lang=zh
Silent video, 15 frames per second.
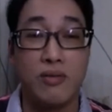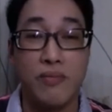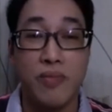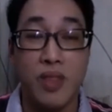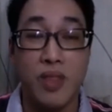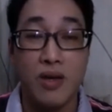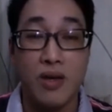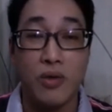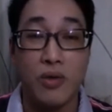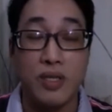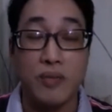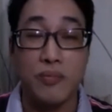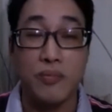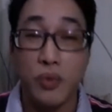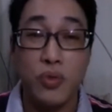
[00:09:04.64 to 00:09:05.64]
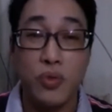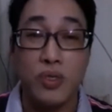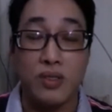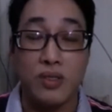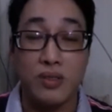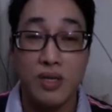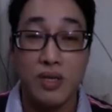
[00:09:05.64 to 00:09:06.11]
我讲不对，
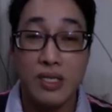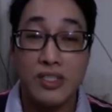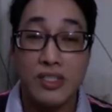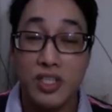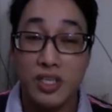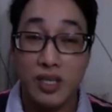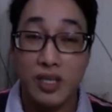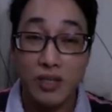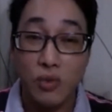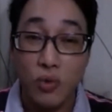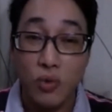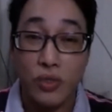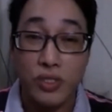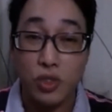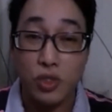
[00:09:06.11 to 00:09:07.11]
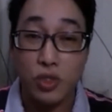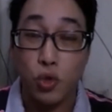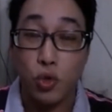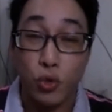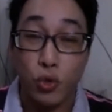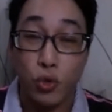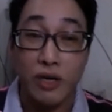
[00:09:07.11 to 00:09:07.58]
钱如果是
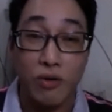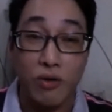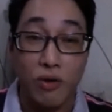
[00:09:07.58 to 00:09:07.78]
存了